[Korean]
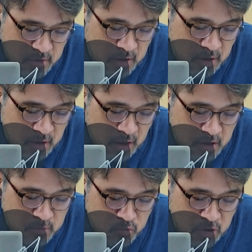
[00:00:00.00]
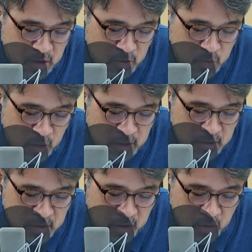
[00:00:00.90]
재택근무하는 것도
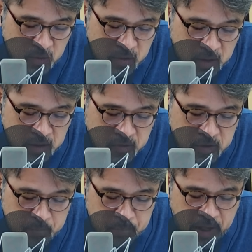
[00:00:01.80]
아닌데 어떻게 집